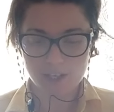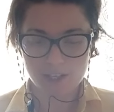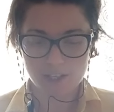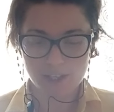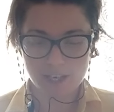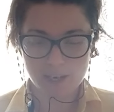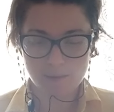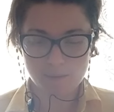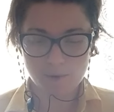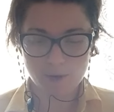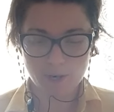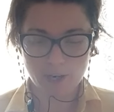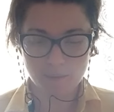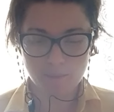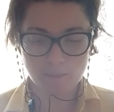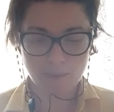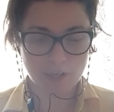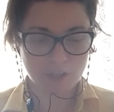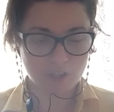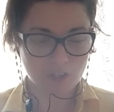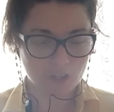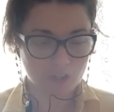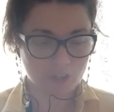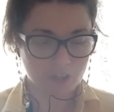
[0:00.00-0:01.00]
Nie mogę
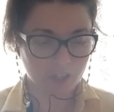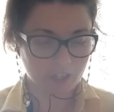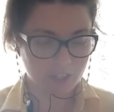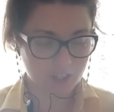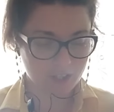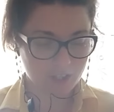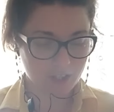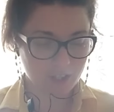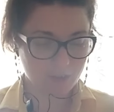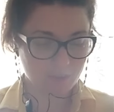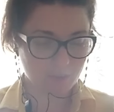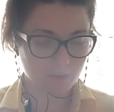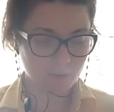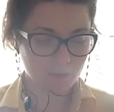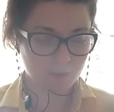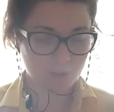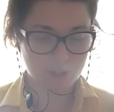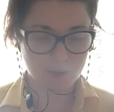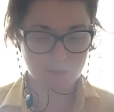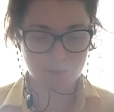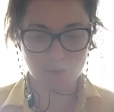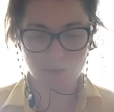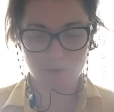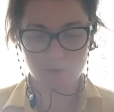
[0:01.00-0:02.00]
patrzeć, jak jesteś smutny,
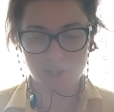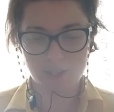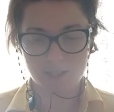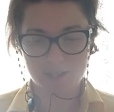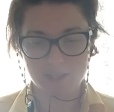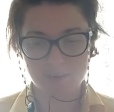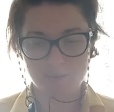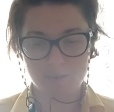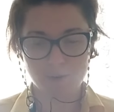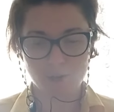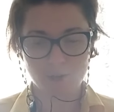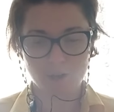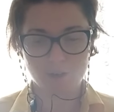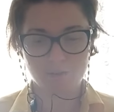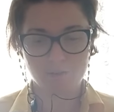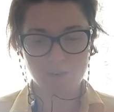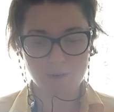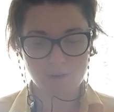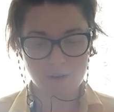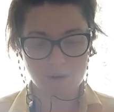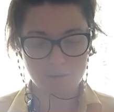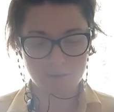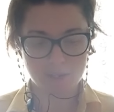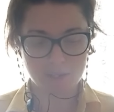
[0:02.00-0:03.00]
smutna.
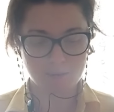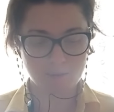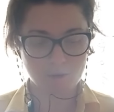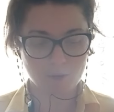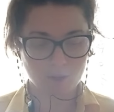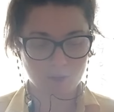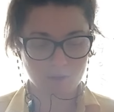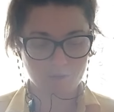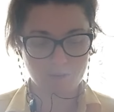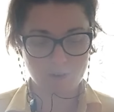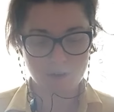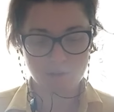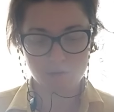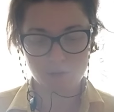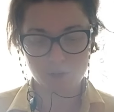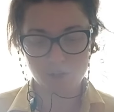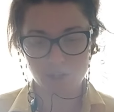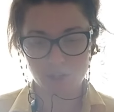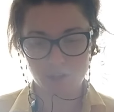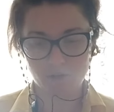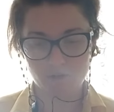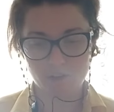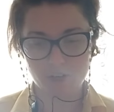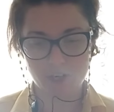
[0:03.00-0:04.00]
Zablokowałam, zablokowałem się
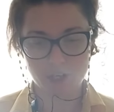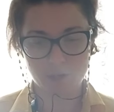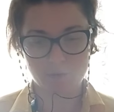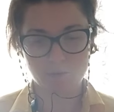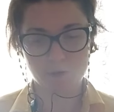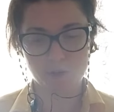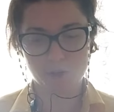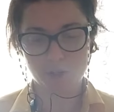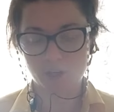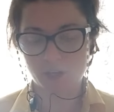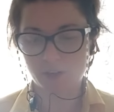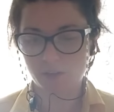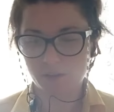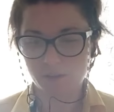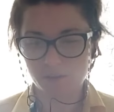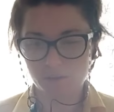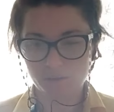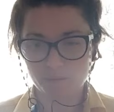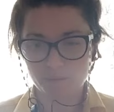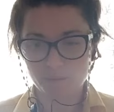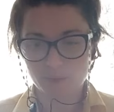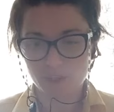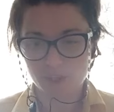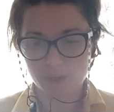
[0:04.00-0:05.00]
na chwilę, żeby Cię
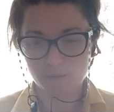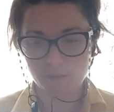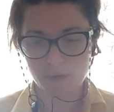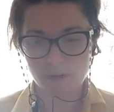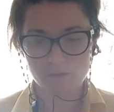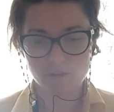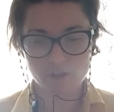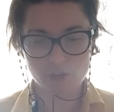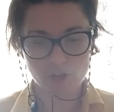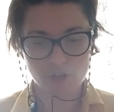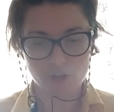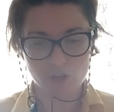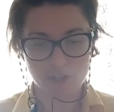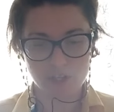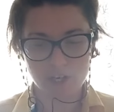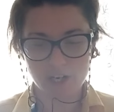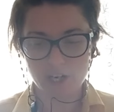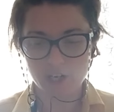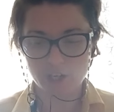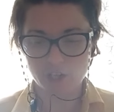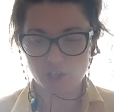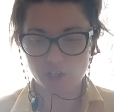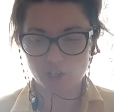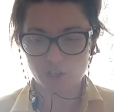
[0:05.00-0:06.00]
sprawdzić, czy Ci
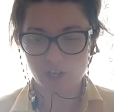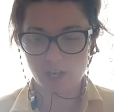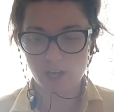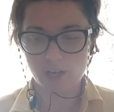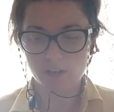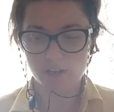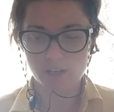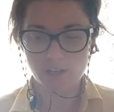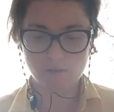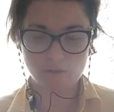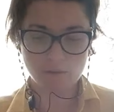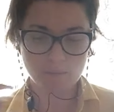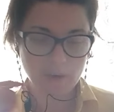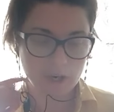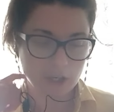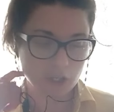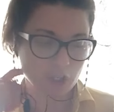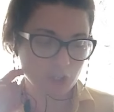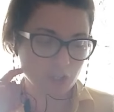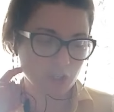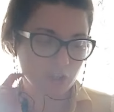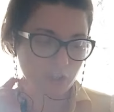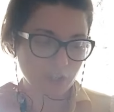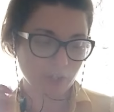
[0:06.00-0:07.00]
zależy, czy nie. Nie
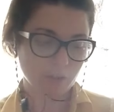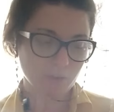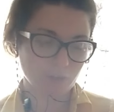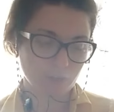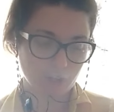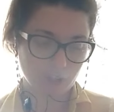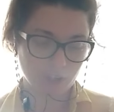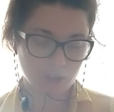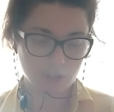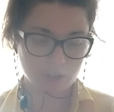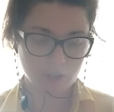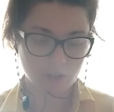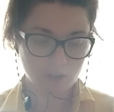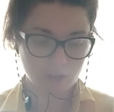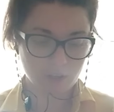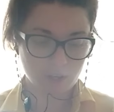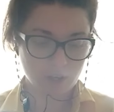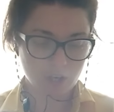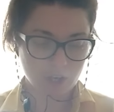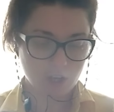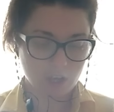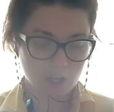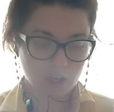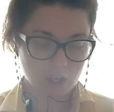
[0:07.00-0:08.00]
wybaczyć Ci tego nigdy.
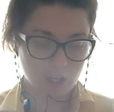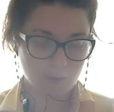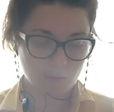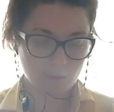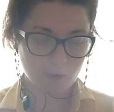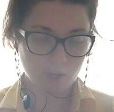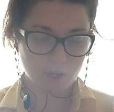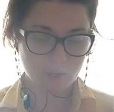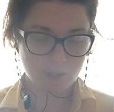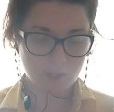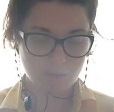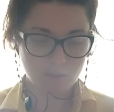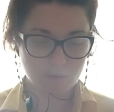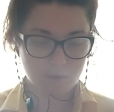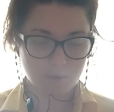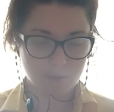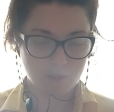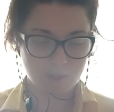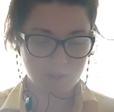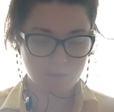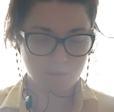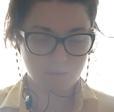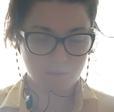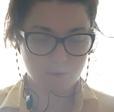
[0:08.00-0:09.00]
Nie mogę sobie
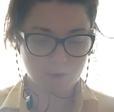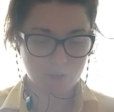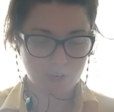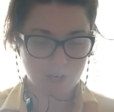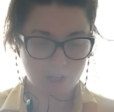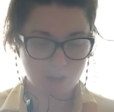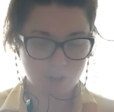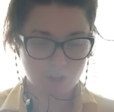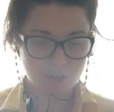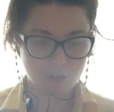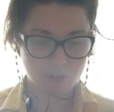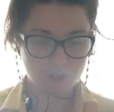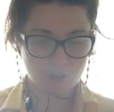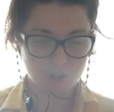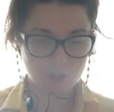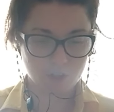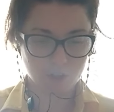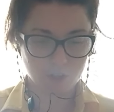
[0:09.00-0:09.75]
z tym poradzić.